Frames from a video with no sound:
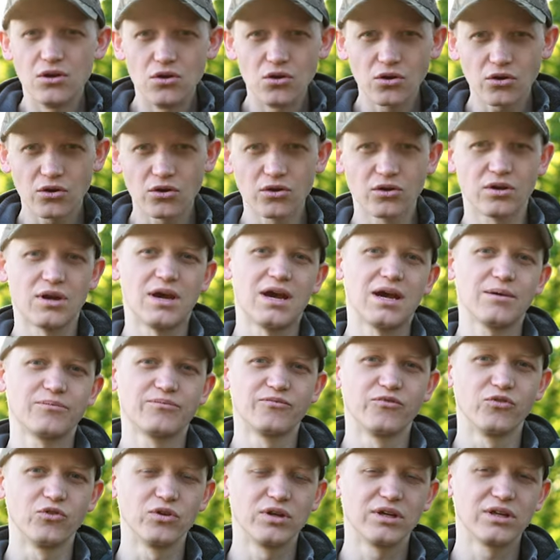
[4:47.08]
Lücken
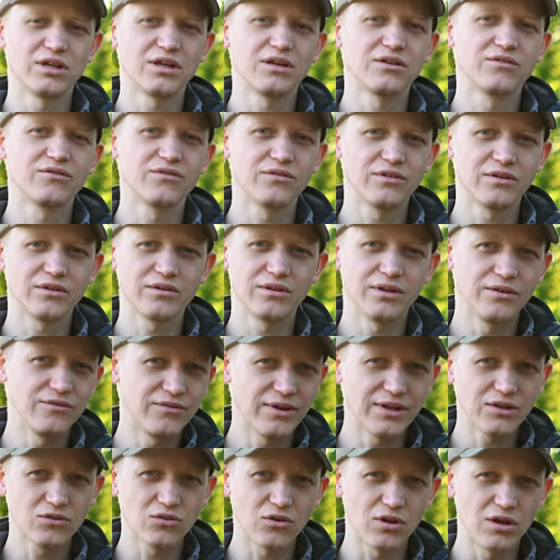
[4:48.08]
habt, wo ihr dann
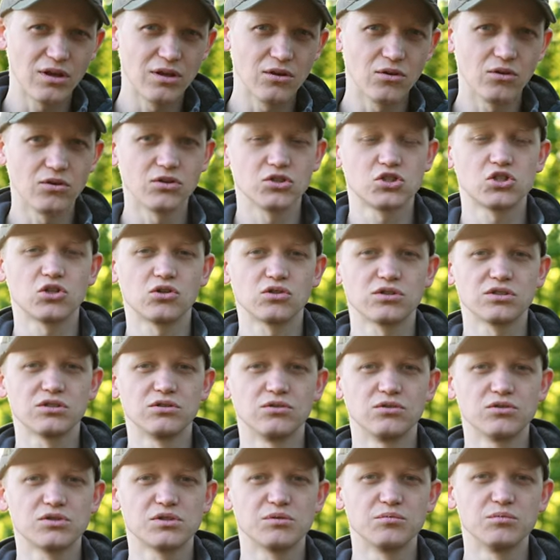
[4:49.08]
eventuell eure Chancen
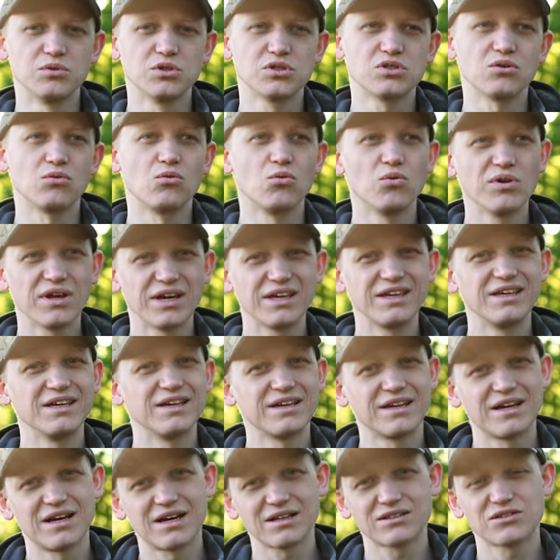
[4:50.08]
nutzen müsst oder
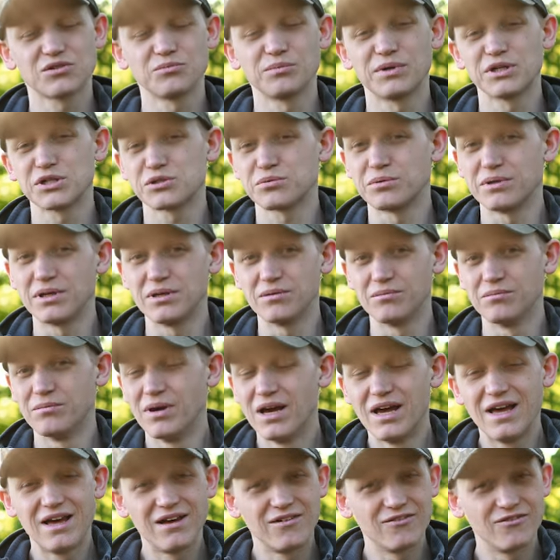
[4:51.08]
ihr jagt zum Beispiel im
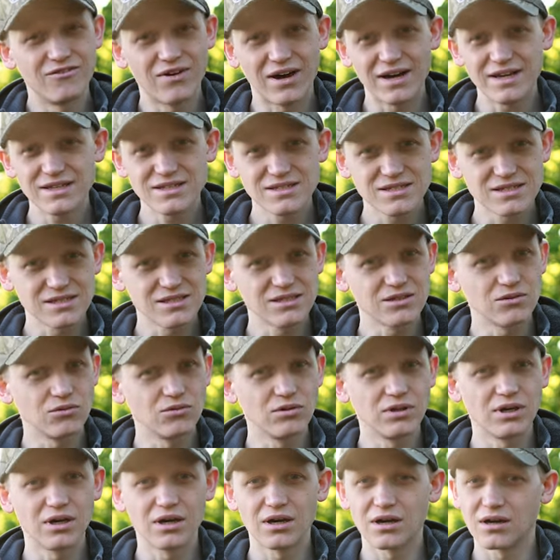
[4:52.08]
Weizen
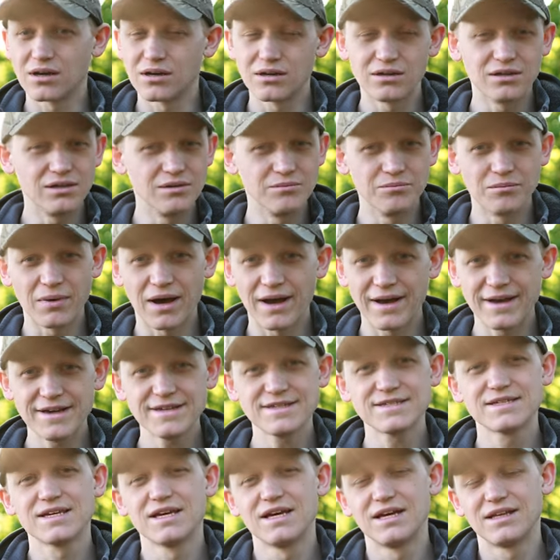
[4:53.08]
oder im
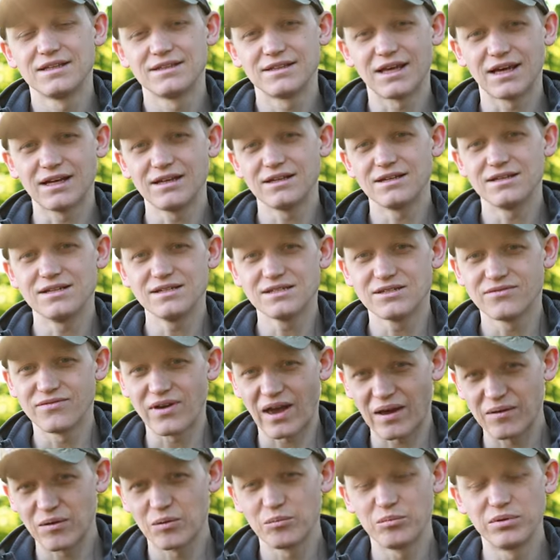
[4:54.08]
Mais, dann ist
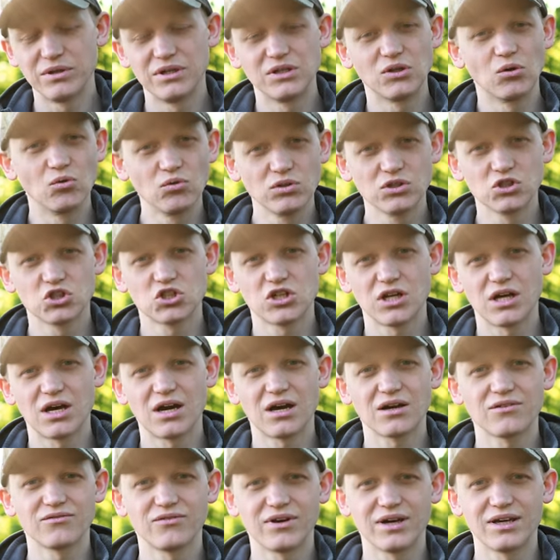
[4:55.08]
Wärmebild
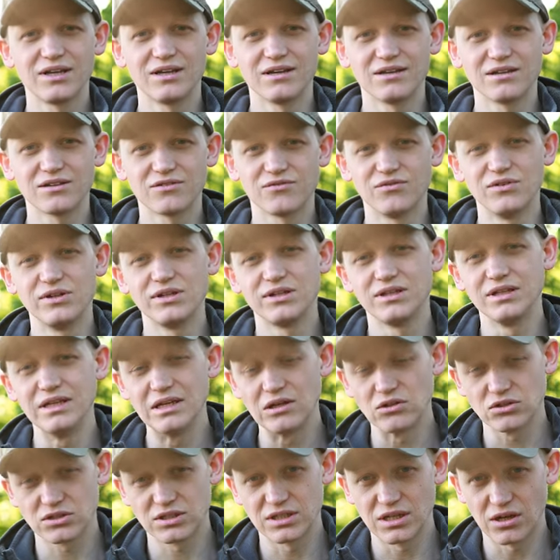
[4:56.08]
ungeschlagen, weil ihr das Wild
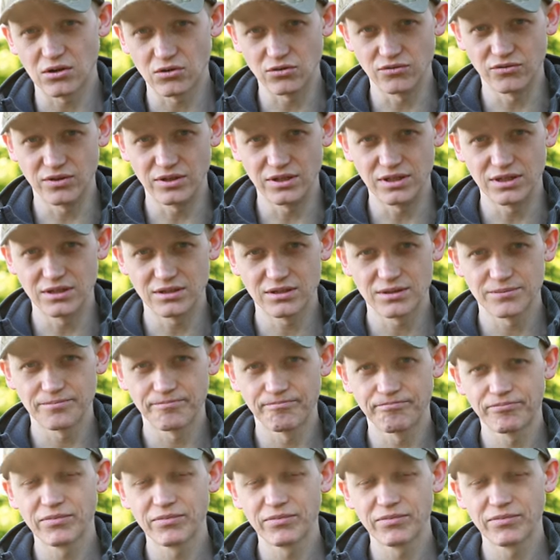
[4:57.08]
nie aus den Augen verliert.